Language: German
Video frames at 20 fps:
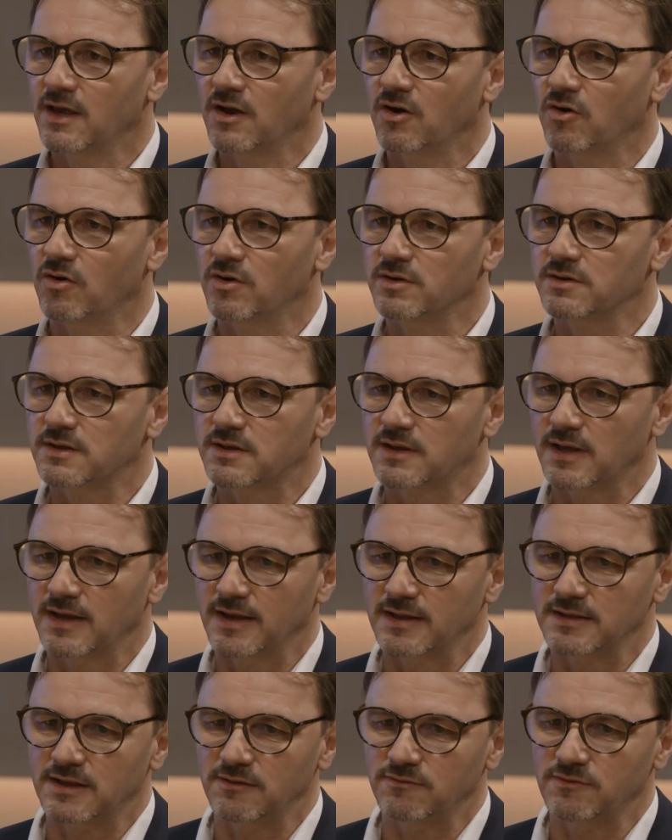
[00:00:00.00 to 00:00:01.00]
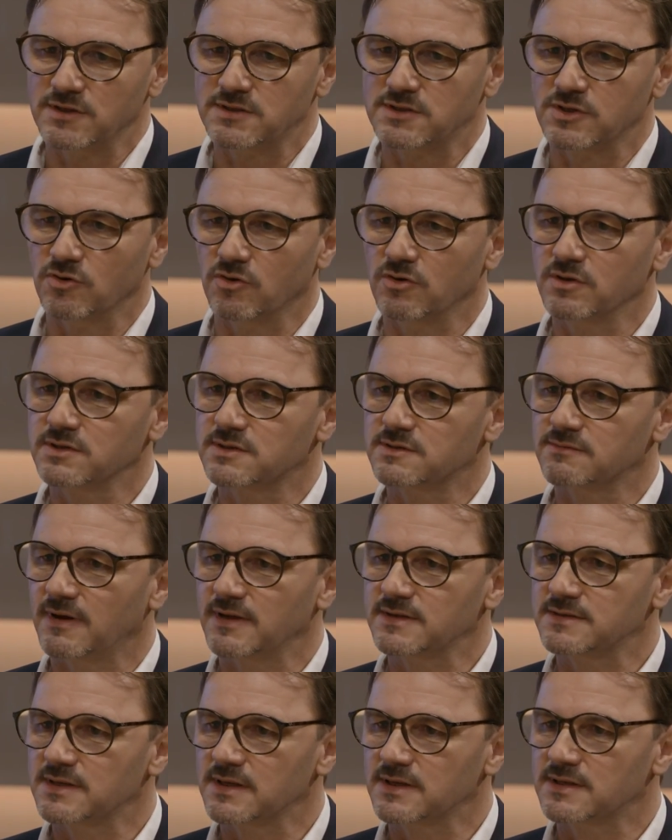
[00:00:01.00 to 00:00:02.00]
Und äh, die Vision
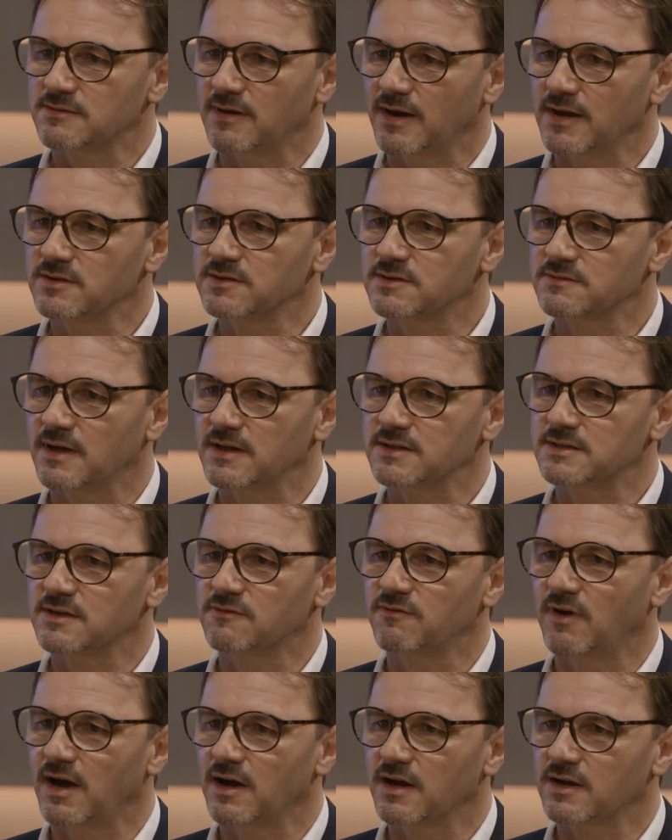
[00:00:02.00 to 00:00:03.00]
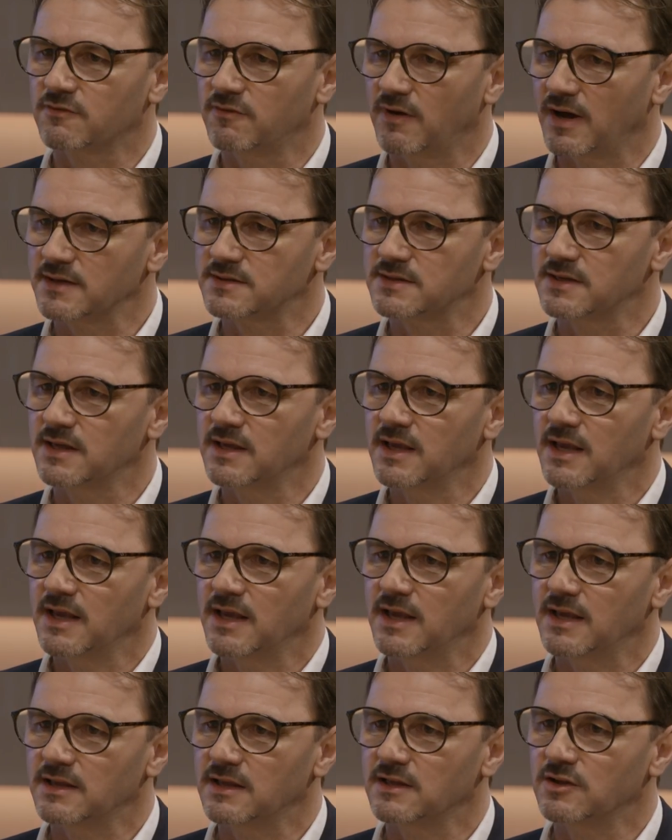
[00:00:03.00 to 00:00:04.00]
2022 war quasi
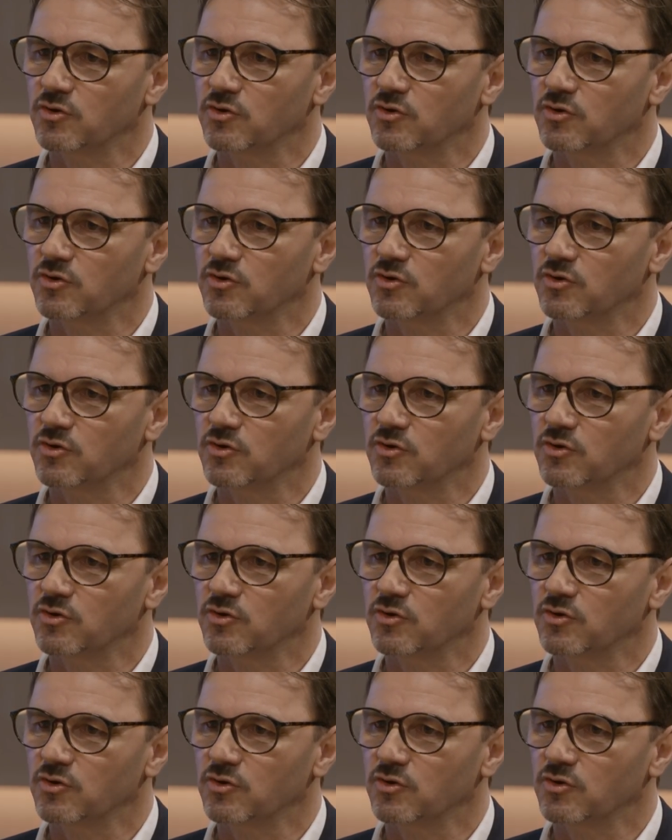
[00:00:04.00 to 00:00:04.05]
in ein